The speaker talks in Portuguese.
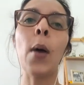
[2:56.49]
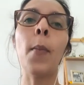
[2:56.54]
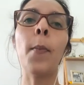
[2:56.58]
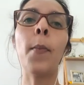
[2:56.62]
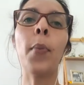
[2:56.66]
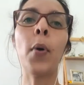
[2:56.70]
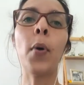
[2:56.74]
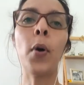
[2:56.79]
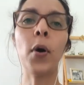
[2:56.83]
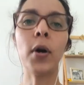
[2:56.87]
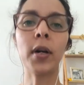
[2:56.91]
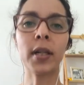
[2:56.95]

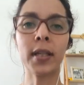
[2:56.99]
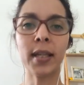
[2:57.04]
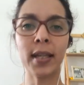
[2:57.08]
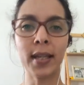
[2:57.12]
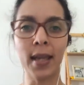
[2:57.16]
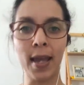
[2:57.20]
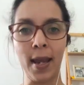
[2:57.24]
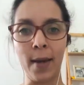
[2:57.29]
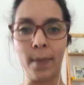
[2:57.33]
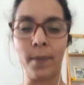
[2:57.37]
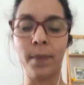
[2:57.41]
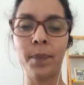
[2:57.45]
Por
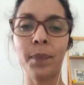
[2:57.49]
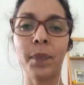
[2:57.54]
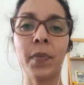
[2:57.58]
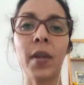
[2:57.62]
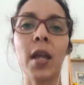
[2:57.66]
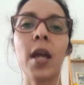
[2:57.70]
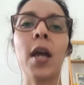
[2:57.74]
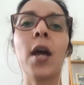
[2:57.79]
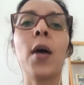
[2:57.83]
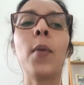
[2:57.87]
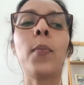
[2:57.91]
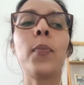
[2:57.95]
quê?
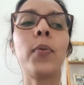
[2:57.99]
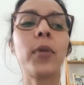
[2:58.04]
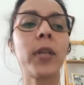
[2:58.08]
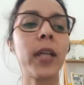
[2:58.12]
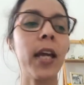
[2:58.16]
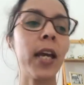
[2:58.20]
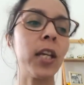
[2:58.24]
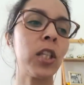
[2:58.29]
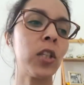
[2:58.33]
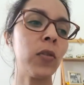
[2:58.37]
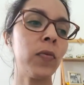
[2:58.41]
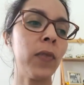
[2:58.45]

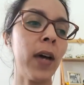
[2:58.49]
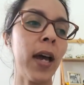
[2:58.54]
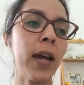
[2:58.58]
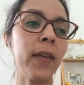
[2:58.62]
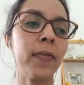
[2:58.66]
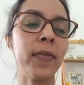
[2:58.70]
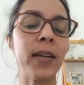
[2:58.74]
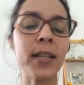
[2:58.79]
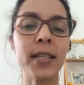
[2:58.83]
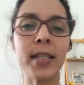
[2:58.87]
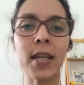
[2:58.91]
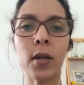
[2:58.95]
porque isso
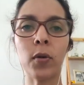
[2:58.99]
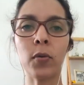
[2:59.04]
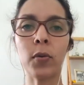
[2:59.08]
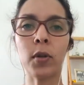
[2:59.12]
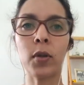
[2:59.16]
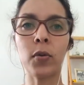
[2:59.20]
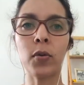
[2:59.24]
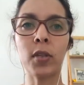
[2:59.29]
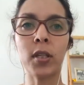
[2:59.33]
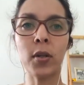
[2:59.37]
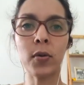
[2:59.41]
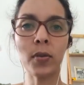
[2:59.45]
vai fazer com
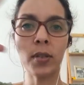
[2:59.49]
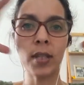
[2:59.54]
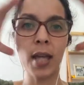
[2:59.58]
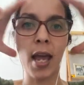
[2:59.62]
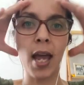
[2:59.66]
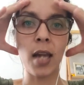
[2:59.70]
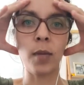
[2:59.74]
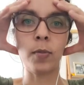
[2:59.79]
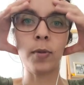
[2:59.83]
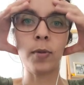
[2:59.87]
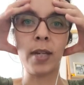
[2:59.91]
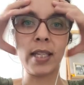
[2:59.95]
que o seu
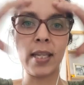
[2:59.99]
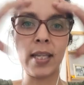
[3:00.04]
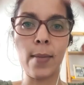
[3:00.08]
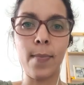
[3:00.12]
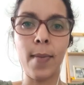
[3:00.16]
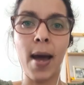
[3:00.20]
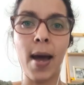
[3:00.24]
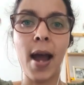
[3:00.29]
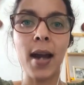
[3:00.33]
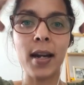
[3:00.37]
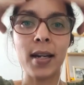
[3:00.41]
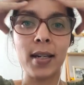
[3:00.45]
cérebro, essa
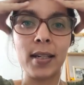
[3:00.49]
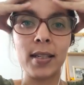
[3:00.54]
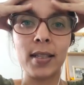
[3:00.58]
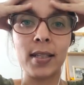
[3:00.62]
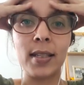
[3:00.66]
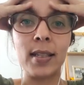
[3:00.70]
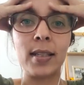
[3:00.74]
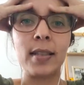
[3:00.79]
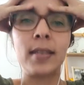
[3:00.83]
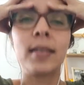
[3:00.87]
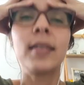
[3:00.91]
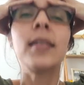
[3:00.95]
máquina
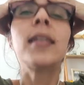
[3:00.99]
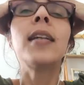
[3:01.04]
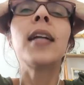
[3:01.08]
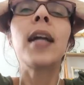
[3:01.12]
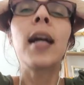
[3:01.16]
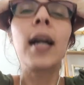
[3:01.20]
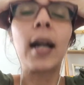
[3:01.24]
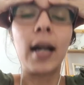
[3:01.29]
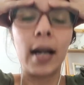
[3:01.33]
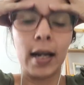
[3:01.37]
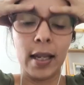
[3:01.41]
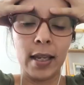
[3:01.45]
assim
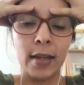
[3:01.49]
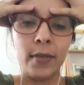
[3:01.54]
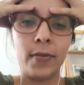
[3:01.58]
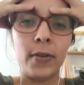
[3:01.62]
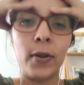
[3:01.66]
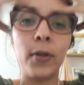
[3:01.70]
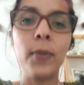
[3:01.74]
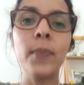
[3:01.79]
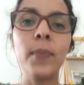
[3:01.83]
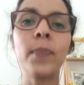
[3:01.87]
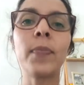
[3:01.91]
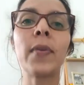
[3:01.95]

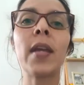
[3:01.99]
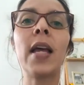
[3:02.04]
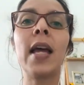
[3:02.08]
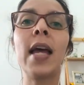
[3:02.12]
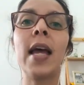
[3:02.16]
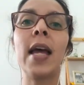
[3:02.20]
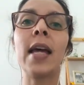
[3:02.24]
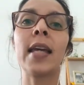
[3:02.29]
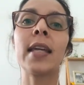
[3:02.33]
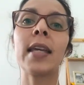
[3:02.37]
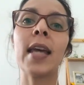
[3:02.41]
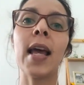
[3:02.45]
incrível,
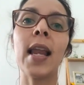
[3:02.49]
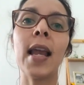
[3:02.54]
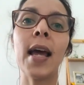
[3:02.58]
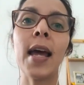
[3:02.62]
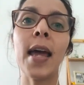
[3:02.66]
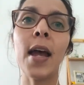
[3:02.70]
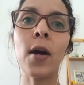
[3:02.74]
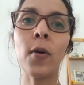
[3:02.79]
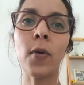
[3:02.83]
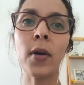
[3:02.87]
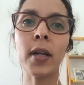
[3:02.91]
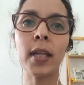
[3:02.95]
que ela
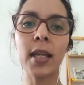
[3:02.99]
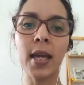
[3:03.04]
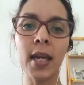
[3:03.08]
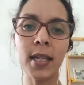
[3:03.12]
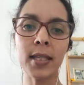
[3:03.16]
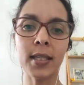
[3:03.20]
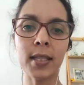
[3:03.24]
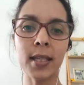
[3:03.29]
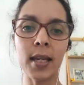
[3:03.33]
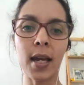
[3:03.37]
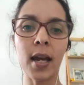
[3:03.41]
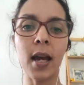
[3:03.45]

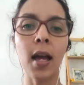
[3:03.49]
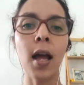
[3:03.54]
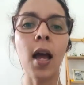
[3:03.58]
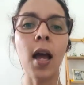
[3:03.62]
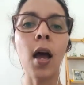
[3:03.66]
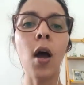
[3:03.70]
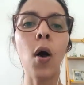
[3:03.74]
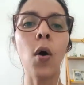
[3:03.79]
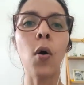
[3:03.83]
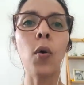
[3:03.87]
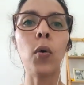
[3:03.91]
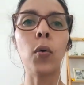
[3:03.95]
reconheça
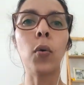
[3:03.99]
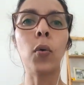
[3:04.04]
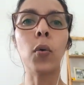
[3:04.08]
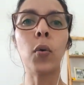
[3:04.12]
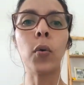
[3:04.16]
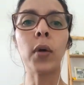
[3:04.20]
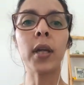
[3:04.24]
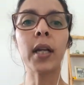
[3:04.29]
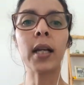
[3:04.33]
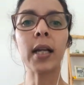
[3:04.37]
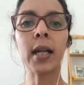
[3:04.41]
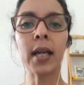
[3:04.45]

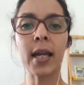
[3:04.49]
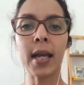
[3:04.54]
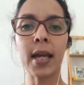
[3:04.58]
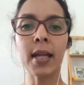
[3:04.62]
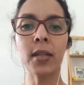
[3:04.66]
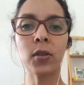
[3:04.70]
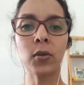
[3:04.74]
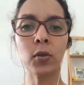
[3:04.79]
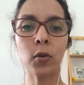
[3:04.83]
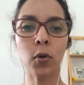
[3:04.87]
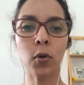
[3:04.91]
o inglês